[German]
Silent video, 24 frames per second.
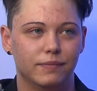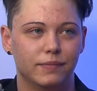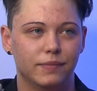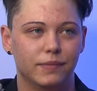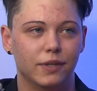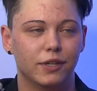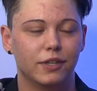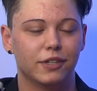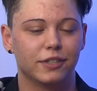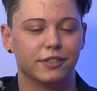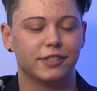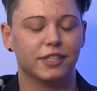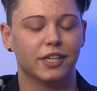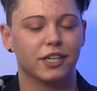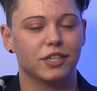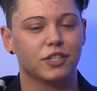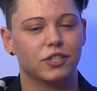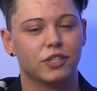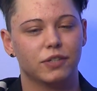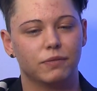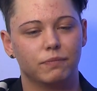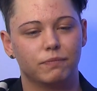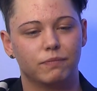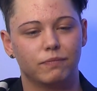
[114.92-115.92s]
Ja, als
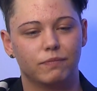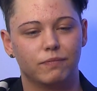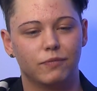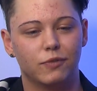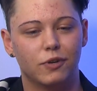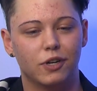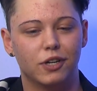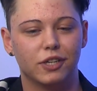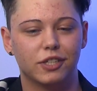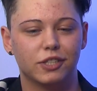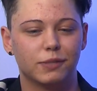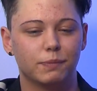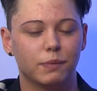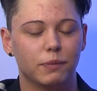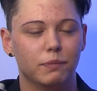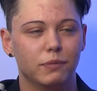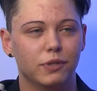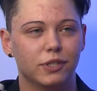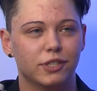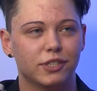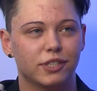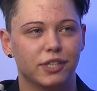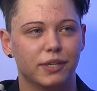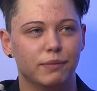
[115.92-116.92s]
erster war das bei
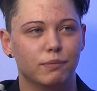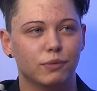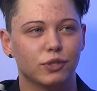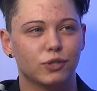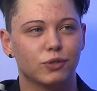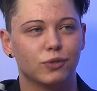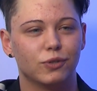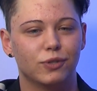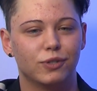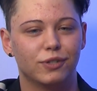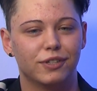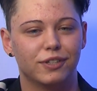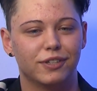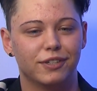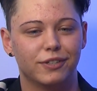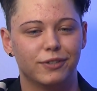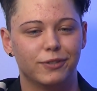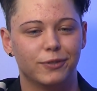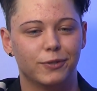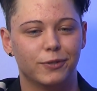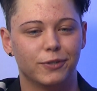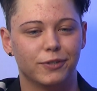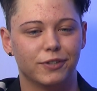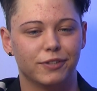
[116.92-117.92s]
mir das Thema so,
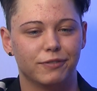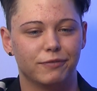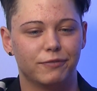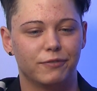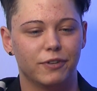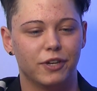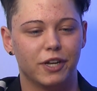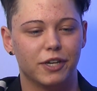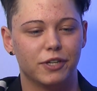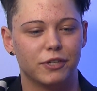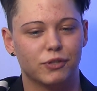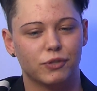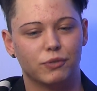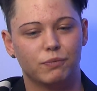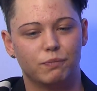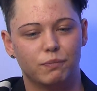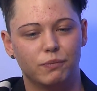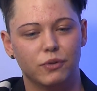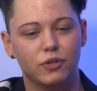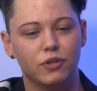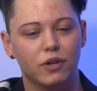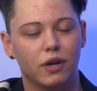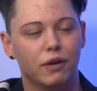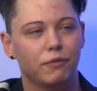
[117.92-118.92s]
ja, vielleicht
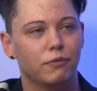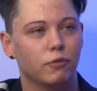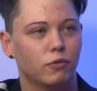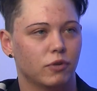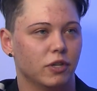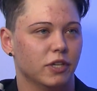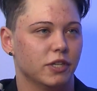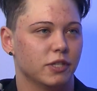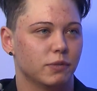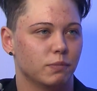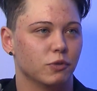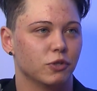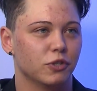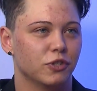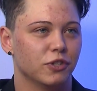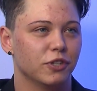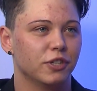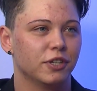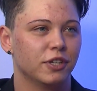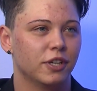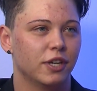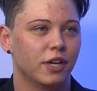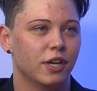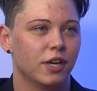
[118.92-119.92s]
bin ich einfach lesbisch.
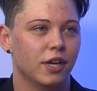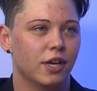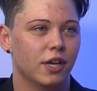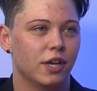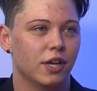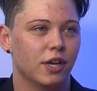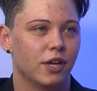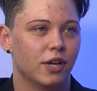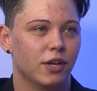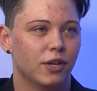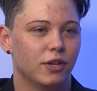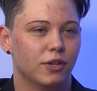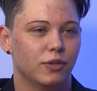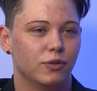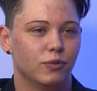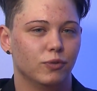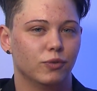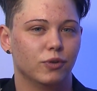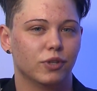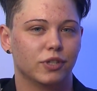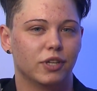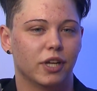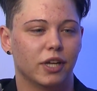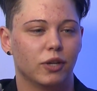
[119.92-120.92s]
Ne? Mhm.
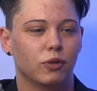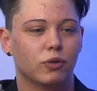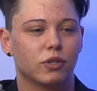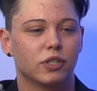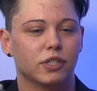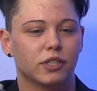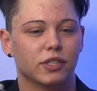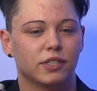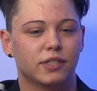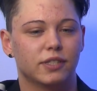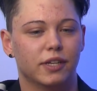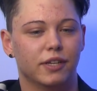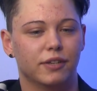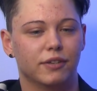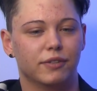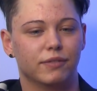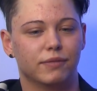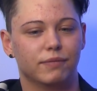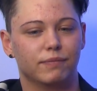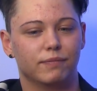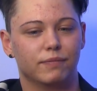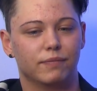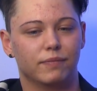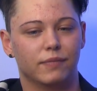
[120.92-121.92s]
Nur dadurch, dass
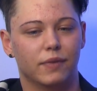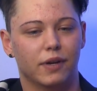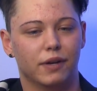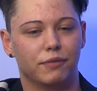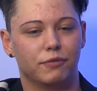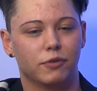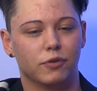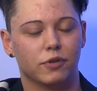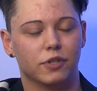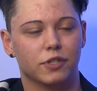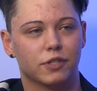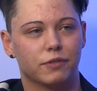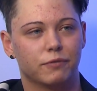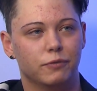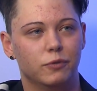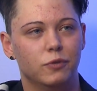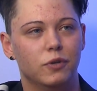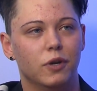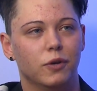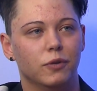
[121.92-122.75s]
dann einfach das Gefühl